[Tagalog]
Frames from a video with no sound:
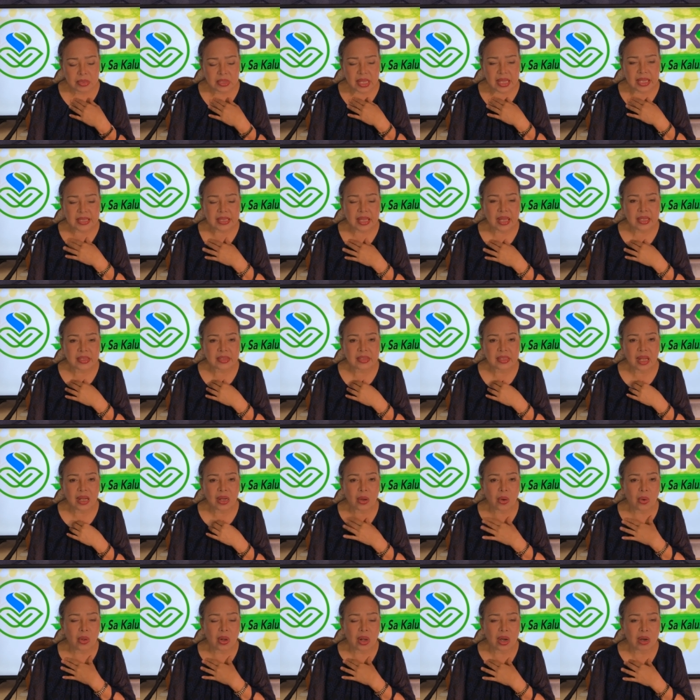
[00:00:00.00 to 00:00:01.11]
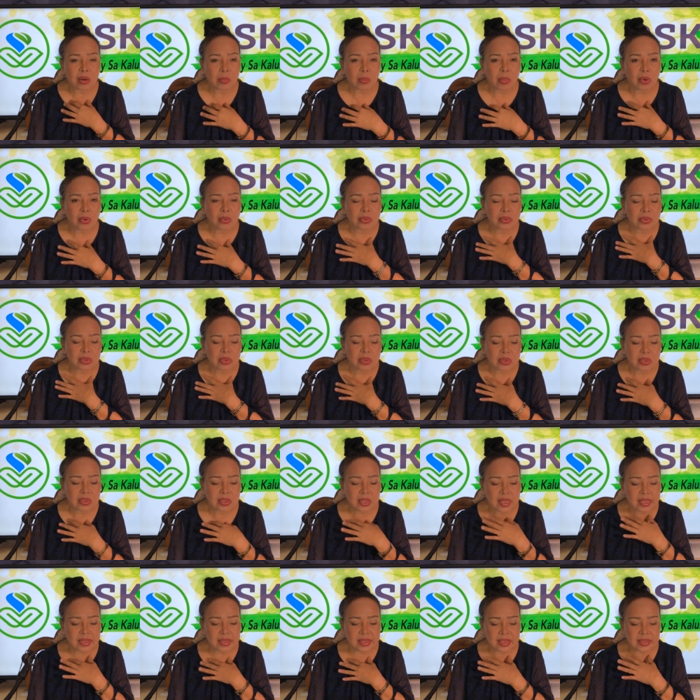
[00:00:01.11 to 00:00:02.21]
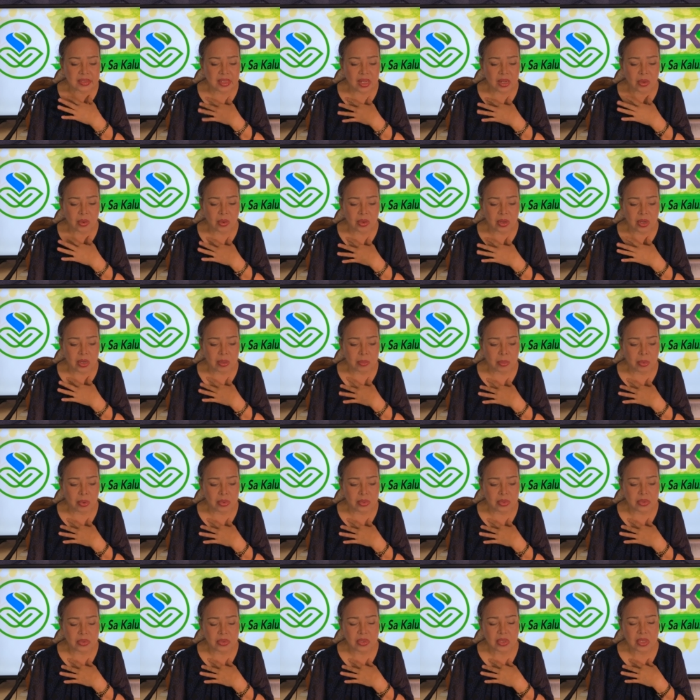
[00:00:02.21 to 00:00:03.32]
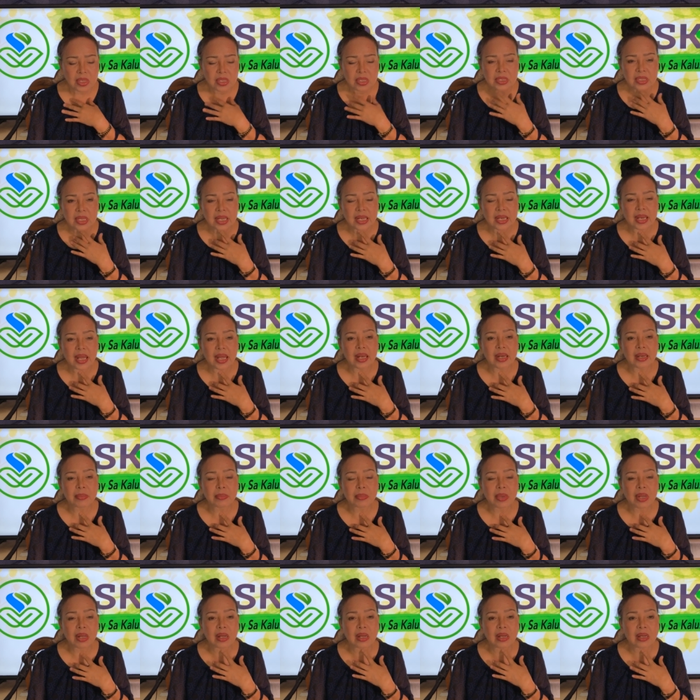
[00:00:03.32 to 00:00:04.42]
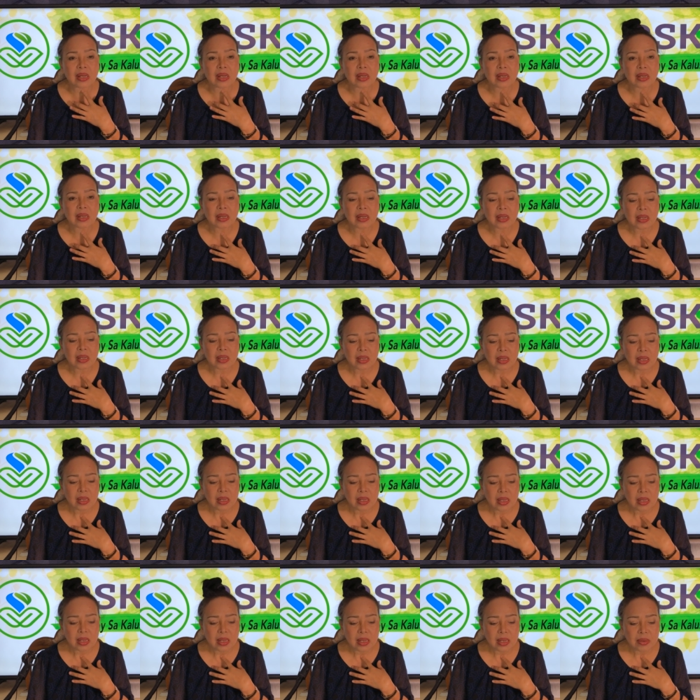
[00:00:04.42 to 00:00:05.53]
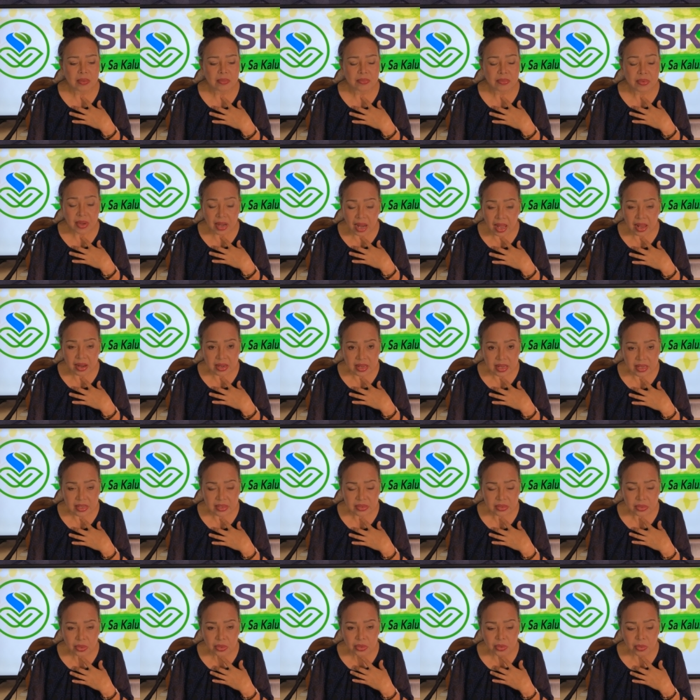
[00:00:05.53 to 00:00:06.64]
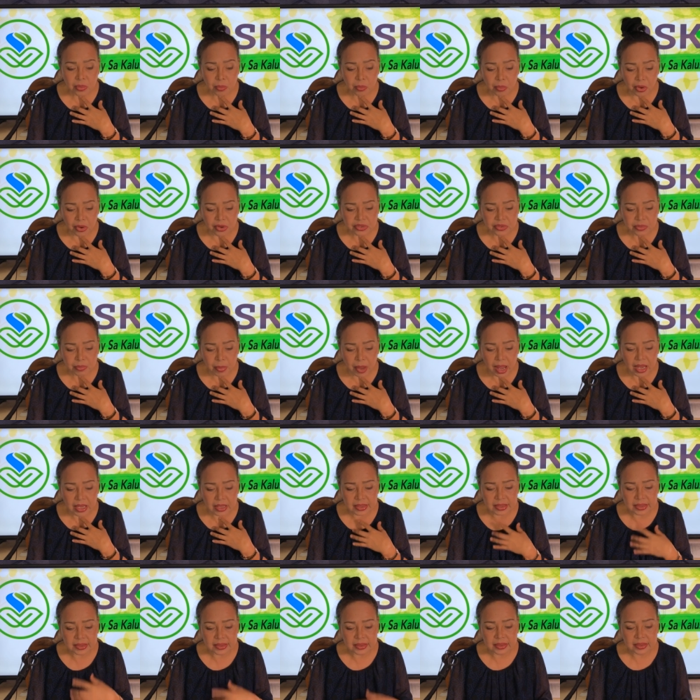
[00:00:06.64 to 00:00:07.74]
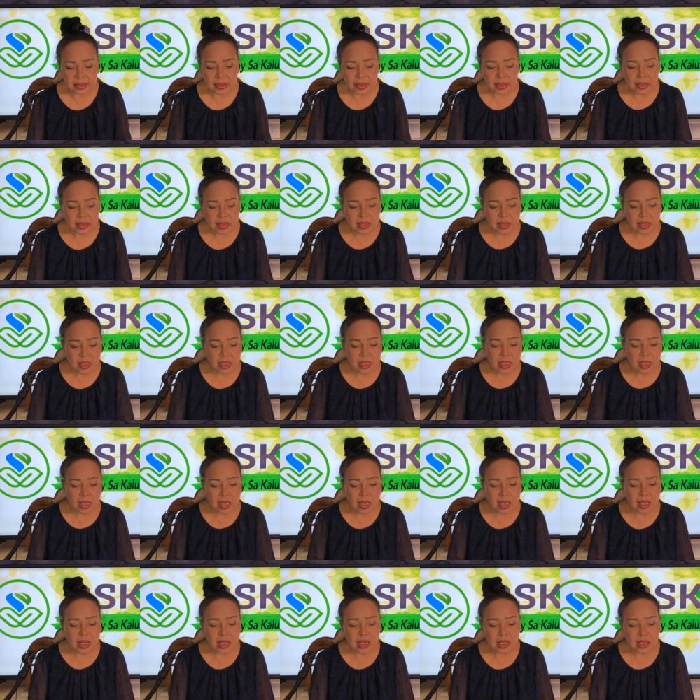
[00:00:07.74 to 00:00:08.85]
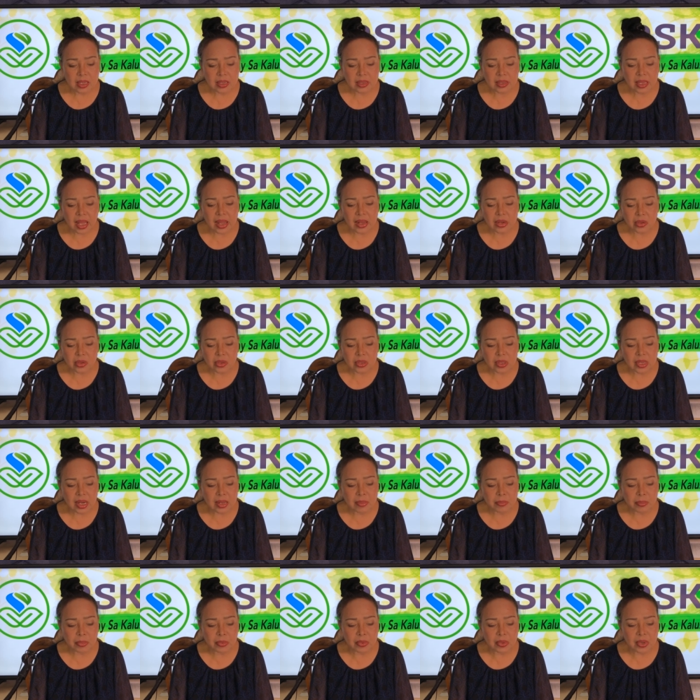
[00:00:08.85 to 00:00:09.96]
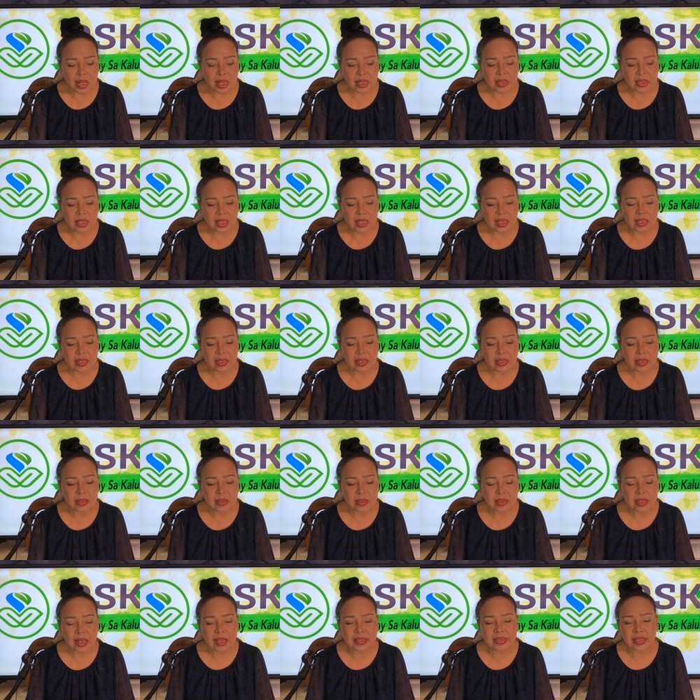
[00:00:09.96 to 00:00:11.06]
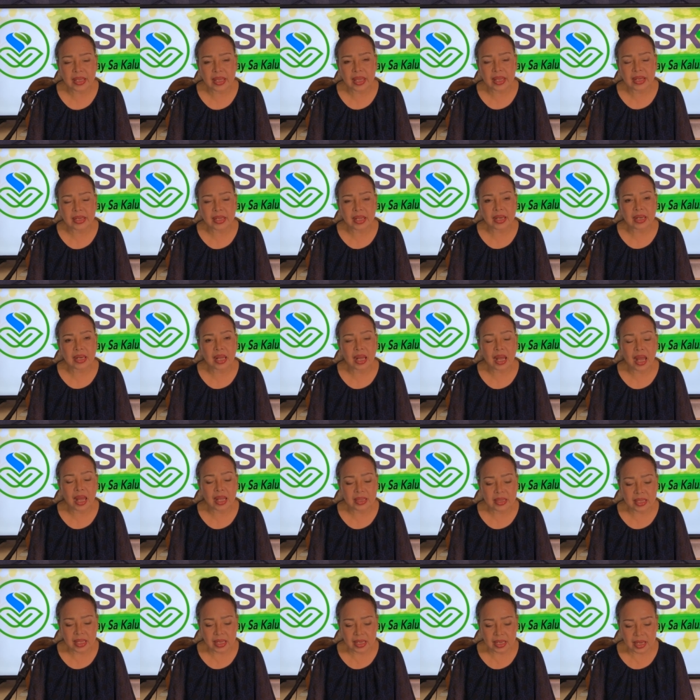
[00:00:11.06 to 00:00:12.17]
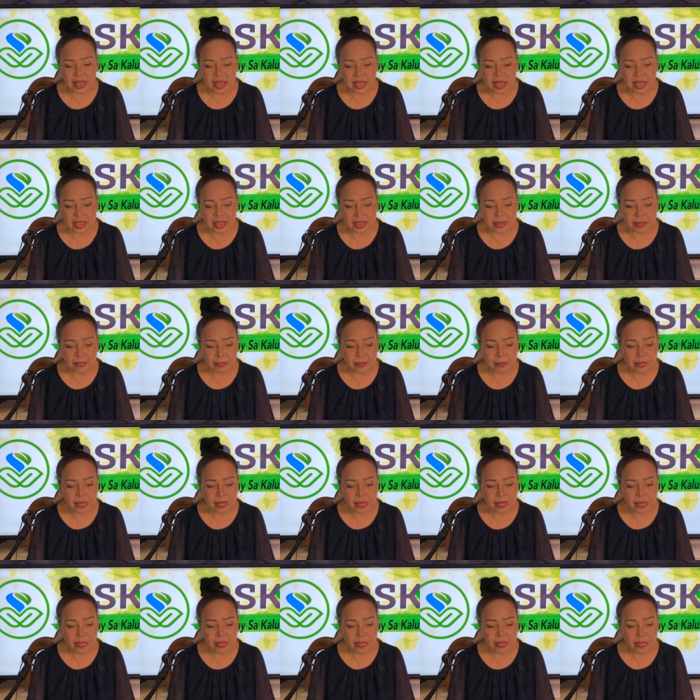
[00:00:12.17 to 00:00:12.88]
Sa itaas ng collarbone, sa itaas ng collarbone, sa ilalim ng pharynx or yung voice box. Ang thyroid gland po natin nasa area ng ating leeg.